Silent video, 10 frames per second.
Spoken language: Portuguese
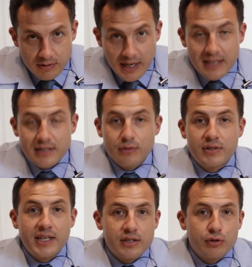Tá? São
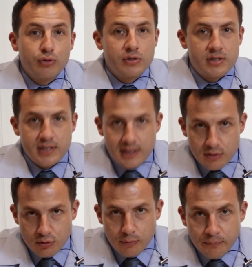os dentes do
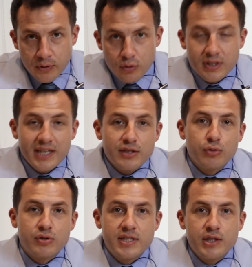siso. Os dentes
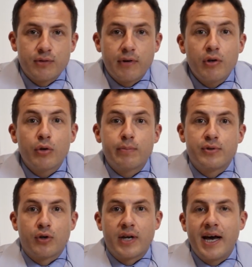do siso vão
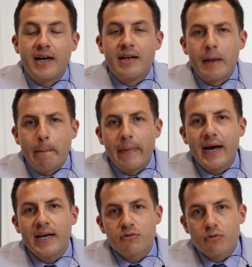erupcionar
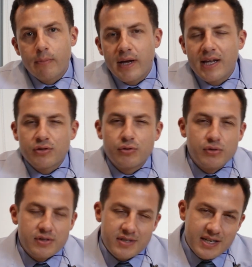mais ou menos
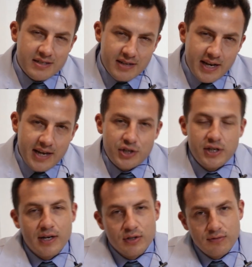dos
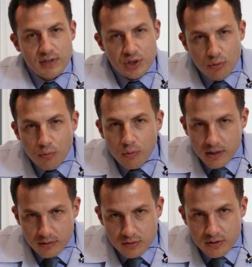17 aos 21
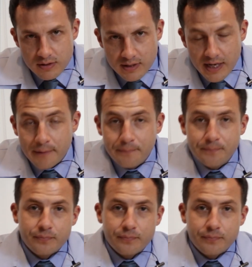anos, tá?